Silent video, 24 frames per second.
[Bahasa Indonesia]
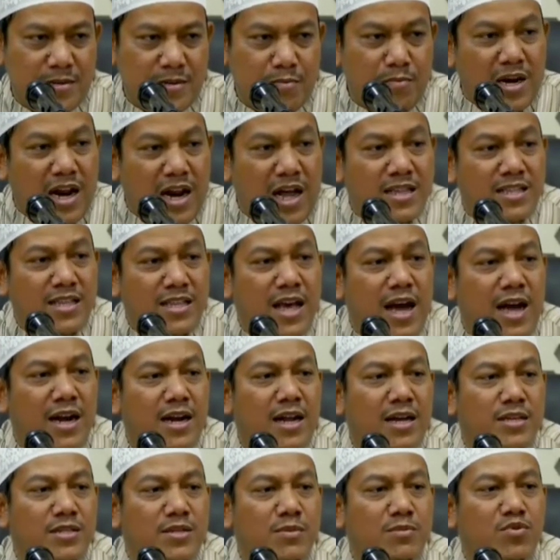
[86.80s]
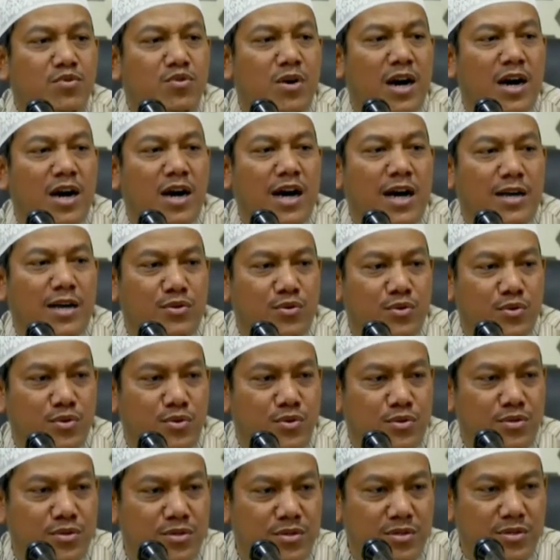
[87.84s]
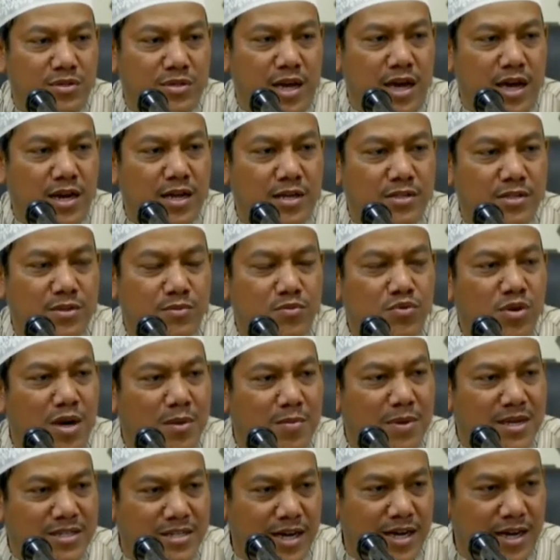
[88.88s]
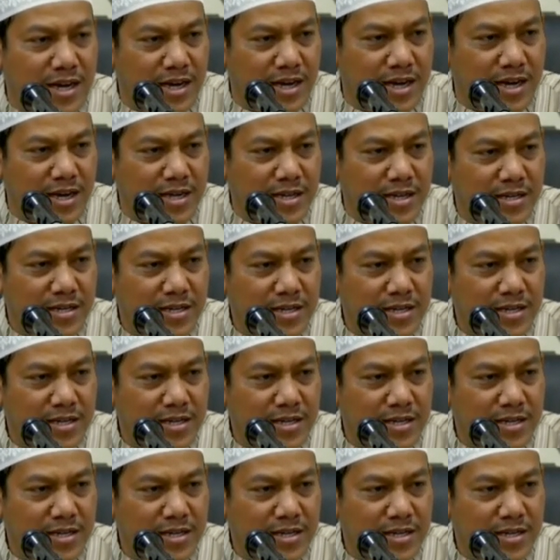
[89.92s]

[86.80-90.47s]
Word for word: Berarti ada sebuah kasus, ada sebuah masalah,